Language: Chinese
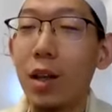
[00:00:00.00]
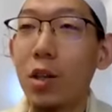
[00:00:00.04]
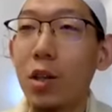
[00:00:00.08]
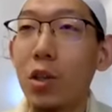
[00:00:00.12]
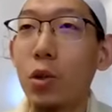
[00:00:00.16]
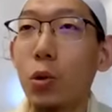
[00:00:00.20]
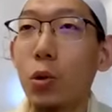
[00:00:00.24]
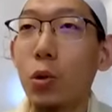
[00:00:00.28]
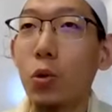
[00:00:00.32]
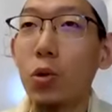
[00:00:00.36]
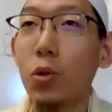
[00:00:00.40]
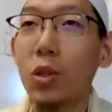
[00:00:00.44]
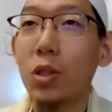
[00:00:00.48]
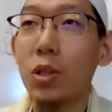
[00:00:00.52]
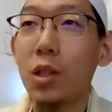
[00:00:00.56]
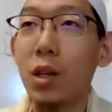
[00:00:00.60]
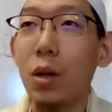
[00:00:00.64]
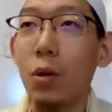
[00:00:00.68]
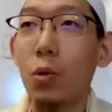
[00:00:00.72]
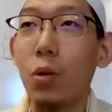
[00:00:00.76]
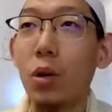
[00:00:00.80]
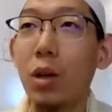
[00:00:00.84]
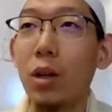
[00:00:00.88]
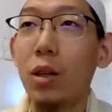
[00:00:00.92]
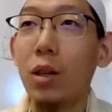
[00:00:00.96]
但是同时，
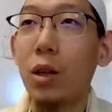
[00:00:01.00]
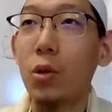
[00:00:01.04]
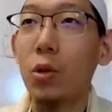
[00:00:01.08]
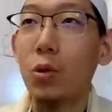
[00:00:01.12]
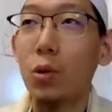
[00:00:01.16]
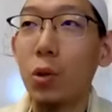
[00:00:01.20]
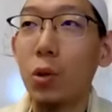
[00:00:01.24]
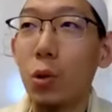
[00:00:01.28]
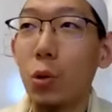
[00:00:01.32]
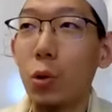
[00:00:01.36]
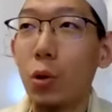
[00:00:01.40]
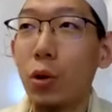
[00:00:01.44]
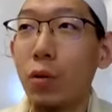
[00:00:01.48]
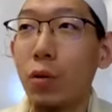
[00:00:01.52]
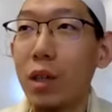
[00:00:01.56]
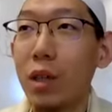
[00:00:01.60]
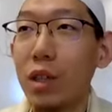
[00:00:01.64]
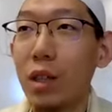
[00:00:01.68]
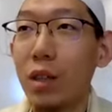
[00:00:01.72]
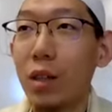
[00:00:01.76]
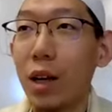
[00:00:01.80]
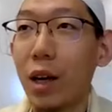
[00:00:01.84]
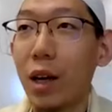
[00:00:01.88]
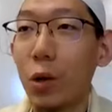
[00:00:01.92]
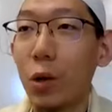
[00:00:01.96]
在火传当中，你又会发
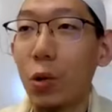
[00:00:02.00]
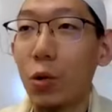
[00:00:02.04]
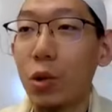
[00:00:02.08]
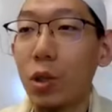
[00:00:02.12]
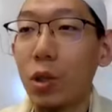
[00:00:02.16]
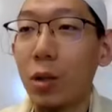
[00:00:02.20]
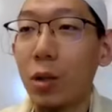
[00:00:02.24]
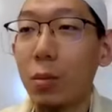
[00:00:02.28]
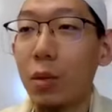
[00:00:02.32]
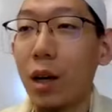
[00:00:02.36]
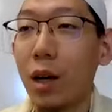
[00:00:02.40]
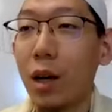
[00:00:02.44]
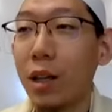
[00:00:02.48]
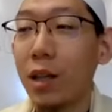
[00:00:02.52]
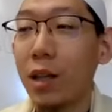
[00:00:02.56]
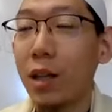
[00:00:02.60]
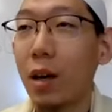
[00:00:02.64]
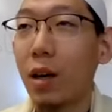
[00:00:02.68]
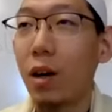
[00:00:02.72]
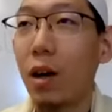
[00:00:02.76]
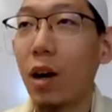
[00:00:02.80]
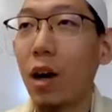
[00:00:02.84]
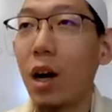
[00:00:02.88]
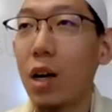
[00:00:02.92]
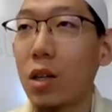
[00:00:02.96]
现它有这个玛哈
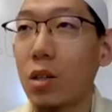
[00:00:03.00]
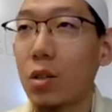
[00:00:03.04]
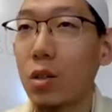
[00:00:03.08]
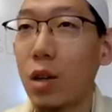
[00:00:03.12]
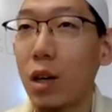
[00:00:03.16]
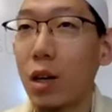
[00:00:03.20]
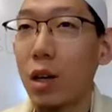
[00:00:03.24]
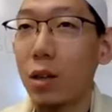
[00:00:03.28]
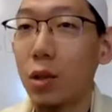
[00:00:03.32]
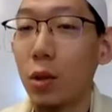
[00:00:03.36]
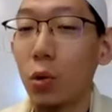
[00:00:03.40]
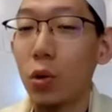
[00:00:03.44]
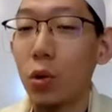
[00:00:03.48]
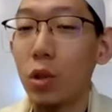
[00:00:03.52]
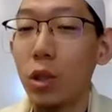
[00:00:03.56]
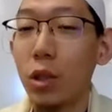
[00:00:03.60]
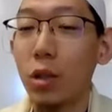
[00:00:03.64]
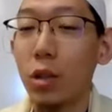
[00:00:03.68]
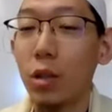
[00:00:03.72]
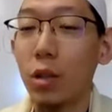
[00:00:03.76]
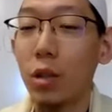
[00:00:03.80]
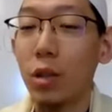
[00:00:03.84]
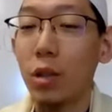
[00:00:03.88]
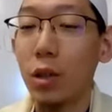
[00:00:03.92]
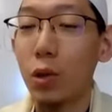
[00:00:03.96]
耶和奥斯有
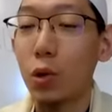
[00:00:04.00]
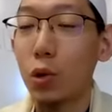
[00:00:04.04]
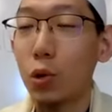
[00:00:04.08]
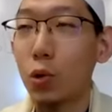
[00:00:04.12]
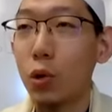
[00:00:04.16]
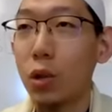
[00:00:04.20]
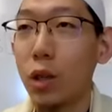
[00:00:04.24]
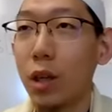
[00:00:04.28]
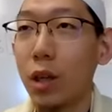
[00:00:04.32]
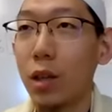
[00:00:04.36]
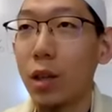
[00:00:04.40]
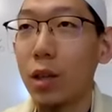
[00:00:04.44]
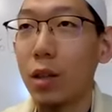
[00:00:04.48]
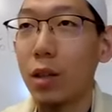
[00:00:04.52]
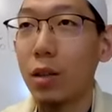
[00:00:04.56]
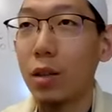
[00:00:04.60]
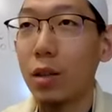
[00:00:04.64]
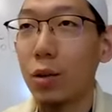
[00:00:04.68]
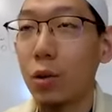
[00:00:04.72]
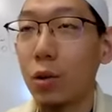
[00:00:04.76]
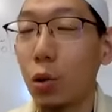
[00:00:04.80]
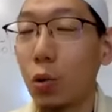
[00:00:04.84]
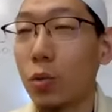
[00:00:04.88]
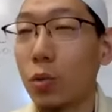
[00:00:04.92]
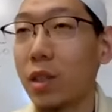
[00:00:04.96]
这个特殊的
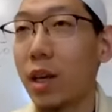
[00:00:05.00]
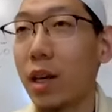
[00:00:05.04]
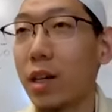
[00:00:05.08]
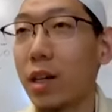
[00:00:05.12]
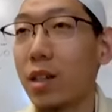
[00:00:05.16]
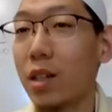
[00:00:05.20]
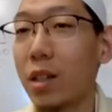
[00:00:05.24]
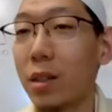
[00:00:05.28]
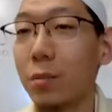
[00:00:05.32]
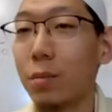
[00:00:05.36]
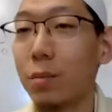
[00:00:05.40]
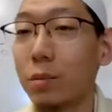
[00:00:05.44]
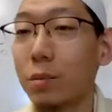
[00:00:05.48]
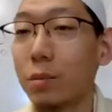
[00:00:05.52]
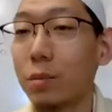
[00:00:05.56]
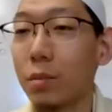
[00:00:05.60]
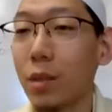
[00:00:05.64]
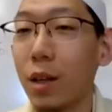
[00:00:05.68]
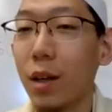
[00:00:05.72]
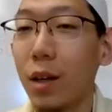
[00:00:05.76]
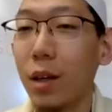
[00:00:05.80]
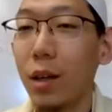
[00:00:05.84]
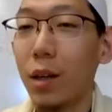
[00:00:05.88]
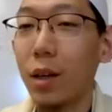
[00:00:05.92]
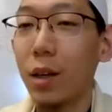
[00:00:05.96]
同在性，
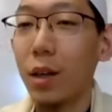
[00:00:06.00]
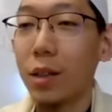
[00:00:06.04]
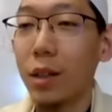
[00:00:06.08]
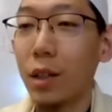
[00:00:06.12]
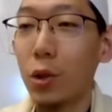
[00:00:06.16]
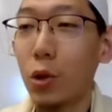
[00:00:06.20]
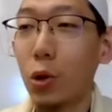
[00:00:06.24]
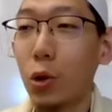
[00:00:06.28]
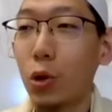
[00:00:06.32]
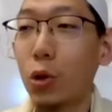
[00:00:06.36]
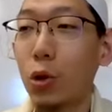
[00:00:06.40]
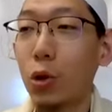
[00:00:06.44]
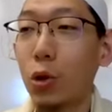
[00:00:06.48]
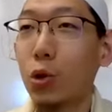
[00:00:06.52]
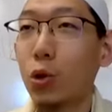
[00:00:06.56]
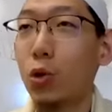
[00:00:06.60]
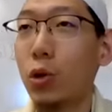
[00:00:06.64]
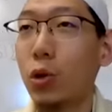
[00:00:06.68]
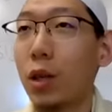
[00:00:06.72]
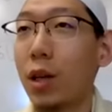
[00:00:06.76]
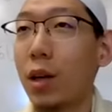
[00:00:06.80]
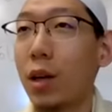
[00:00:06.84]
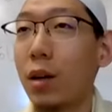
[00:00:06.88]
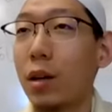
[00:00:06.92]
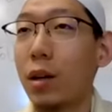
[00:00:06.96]
也就是说，
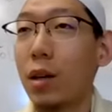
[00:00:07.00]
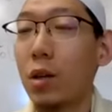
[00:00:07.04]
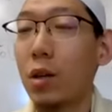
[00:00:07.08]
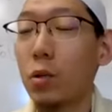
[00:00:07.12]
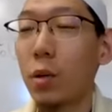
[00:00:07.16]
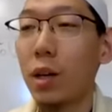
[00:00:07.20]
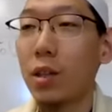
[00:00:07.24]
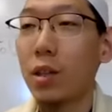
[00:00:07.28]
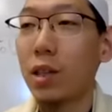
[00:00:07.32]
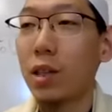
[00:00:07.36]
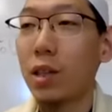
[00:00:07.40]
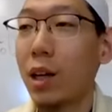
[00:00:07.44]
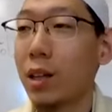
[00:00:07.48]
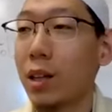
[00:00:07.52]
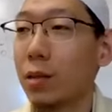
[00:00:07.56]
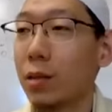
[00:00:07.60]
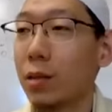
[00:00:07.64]
除了奥斯拉斯